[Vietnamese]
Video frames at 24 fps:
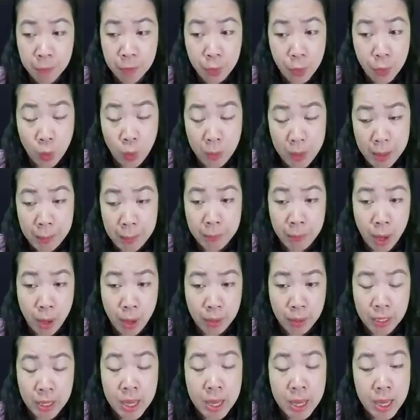cũng mệt
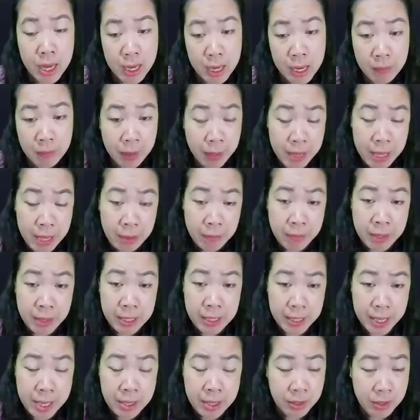mỏi, liền vào nhà vệ
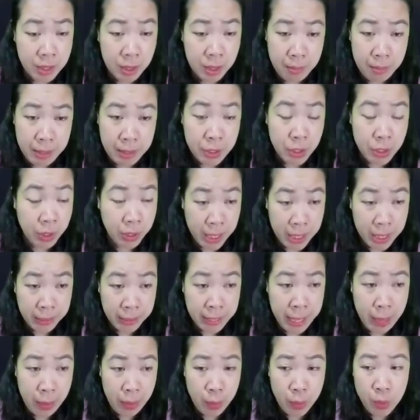sinh rửa mặt cho tỉnh
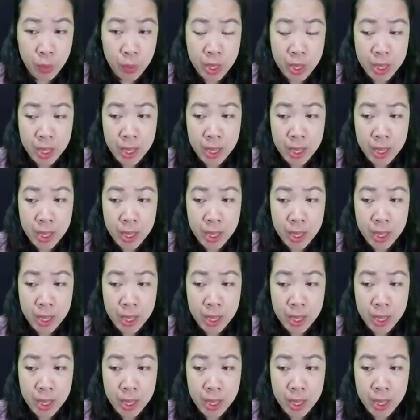táo.